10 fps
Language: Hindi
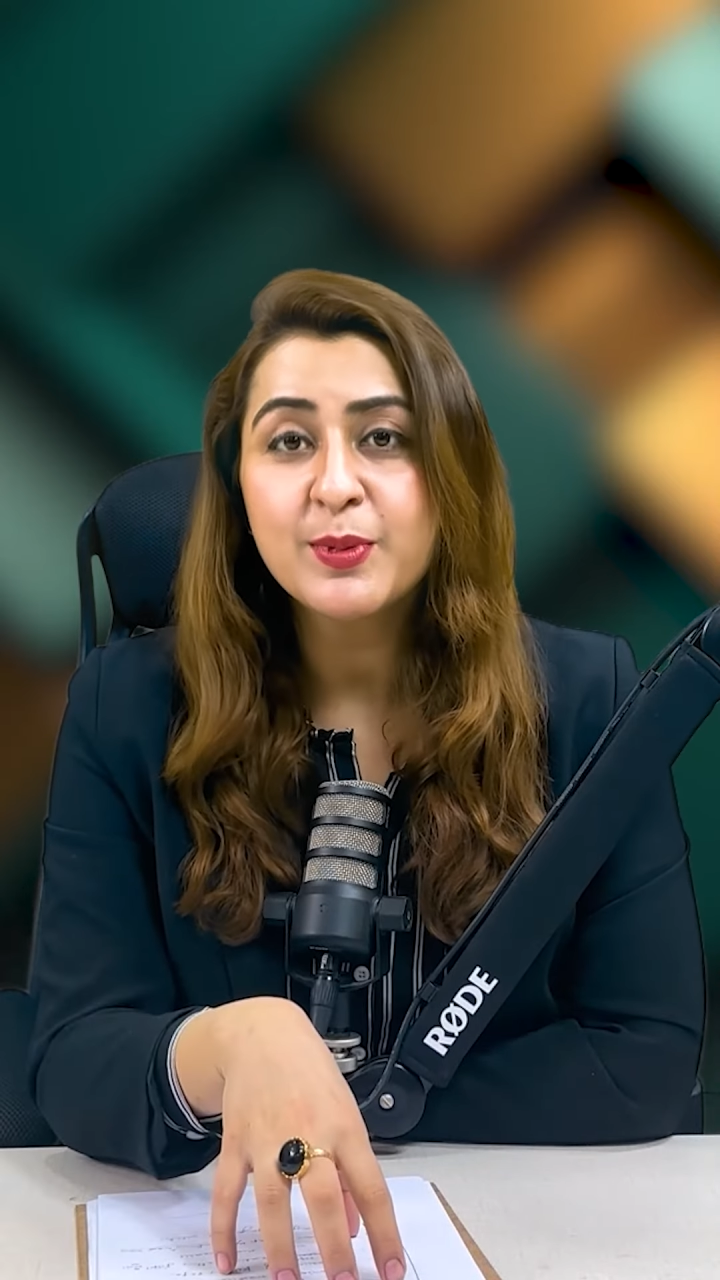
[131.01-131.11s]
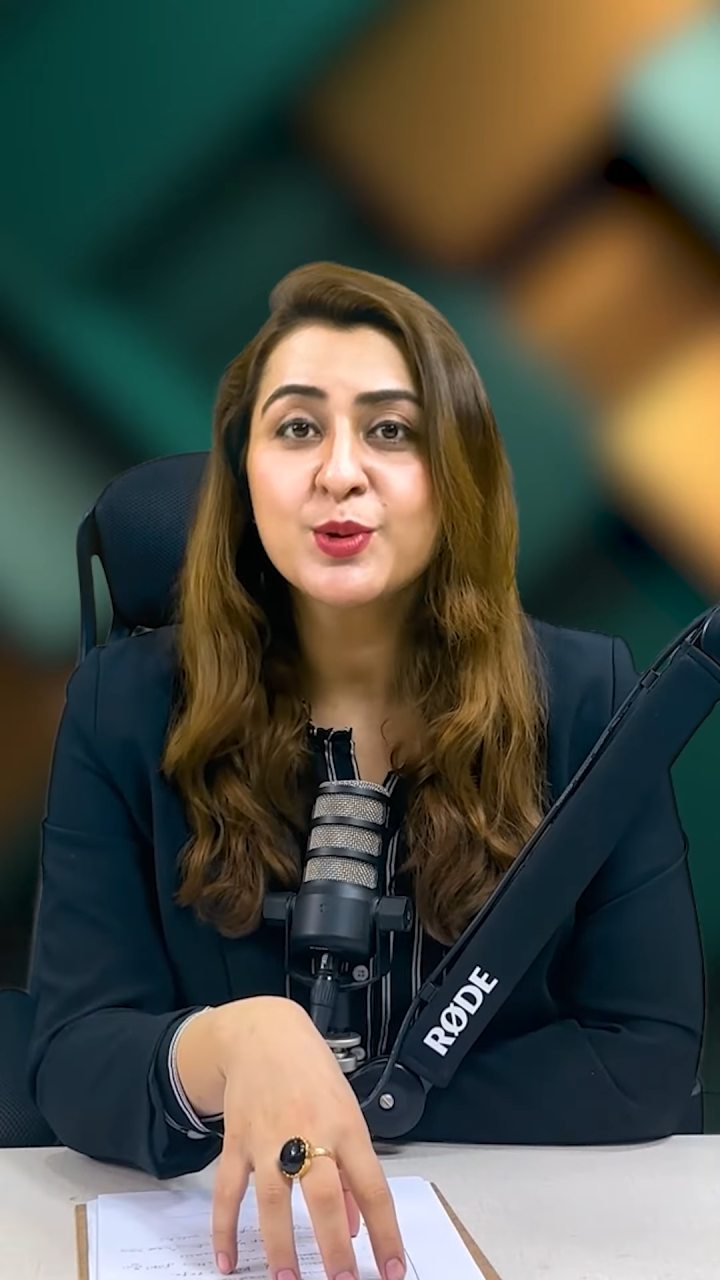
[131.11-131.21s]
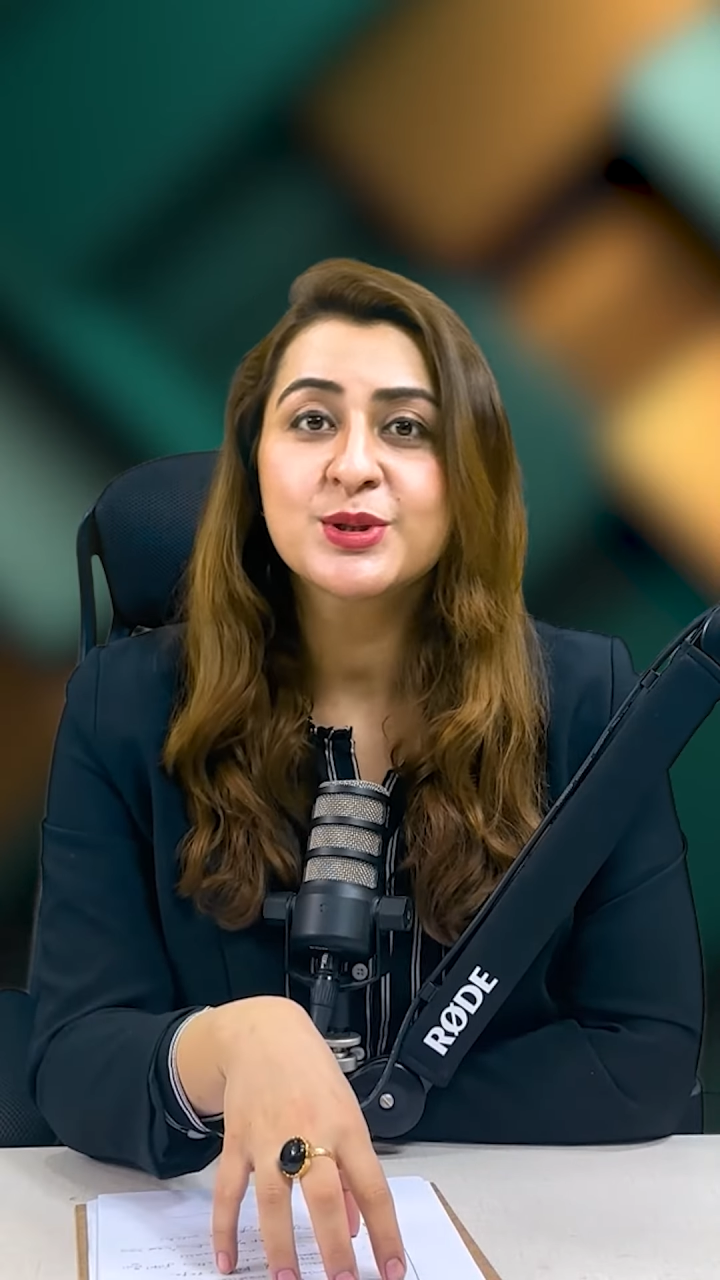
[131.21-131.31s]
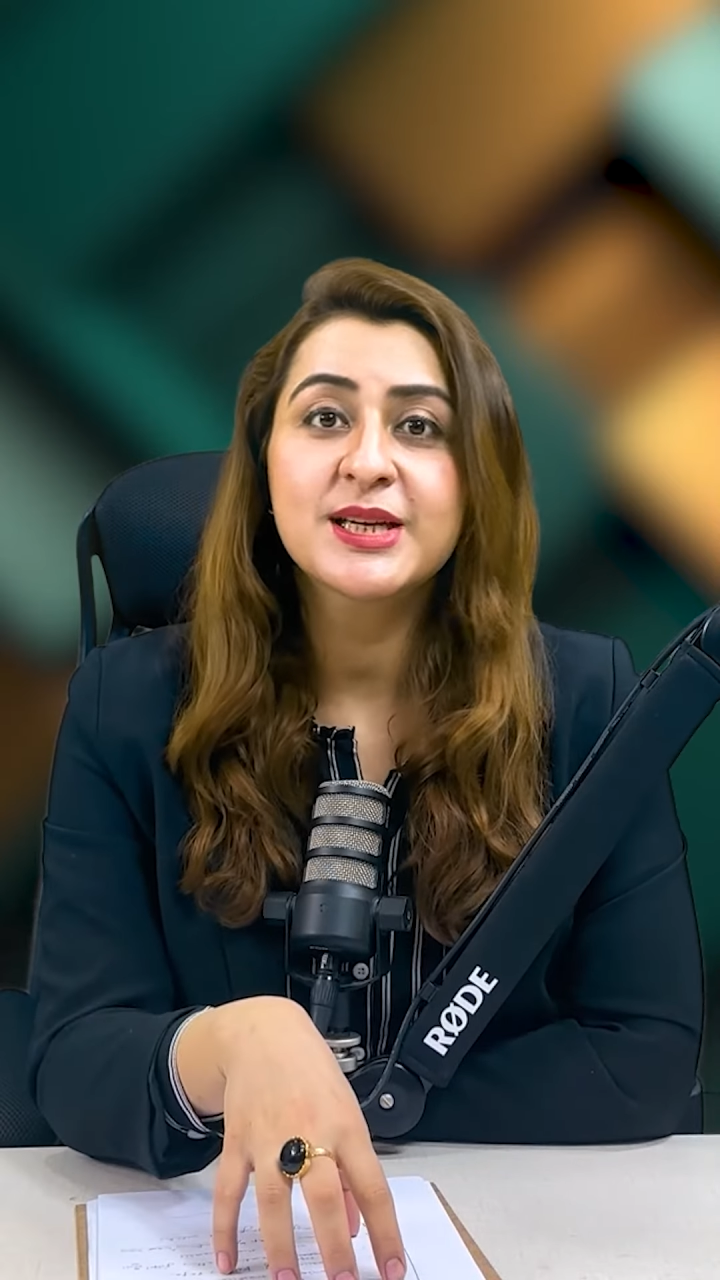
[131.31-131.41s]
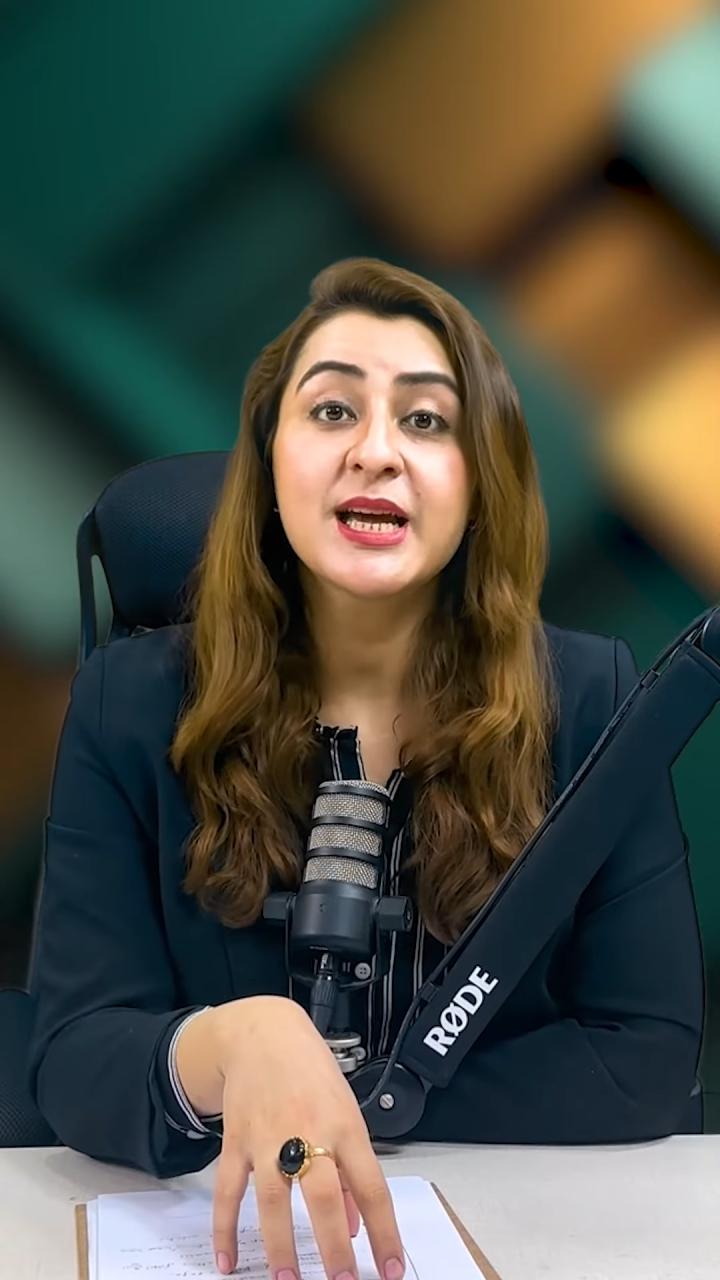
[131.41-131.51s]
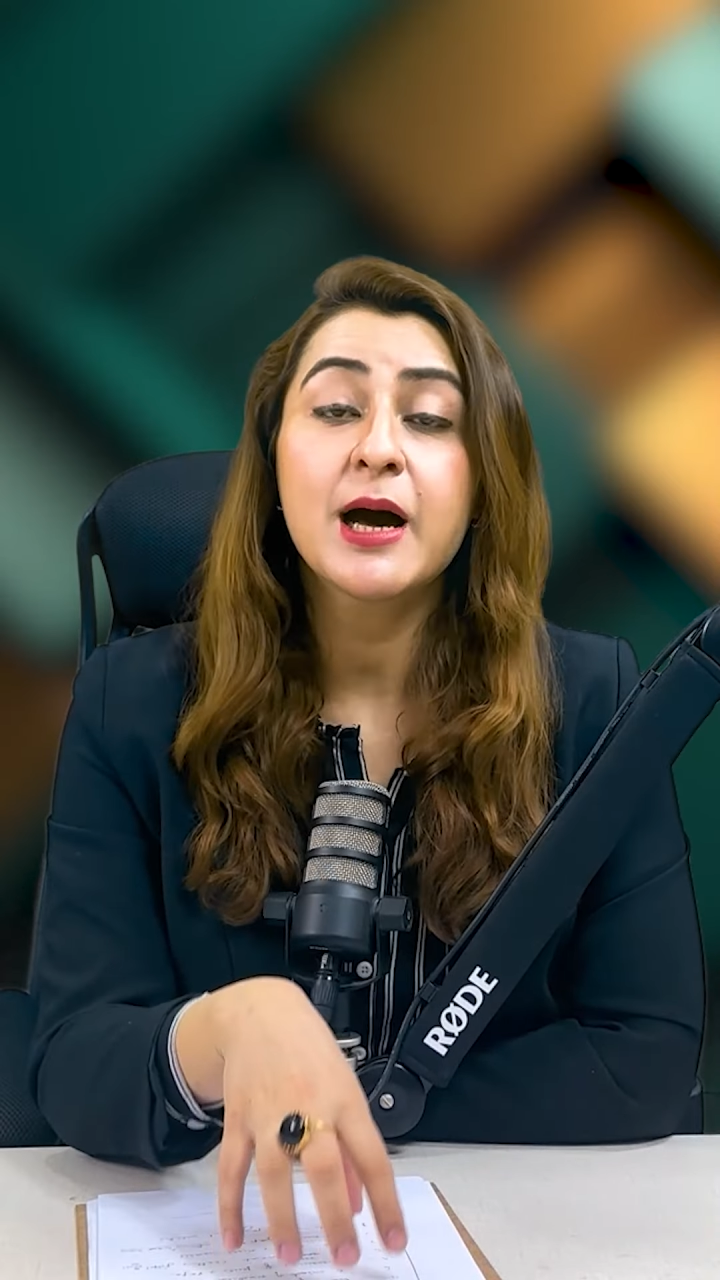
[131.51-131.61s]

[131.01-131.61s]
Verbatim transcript: में उसके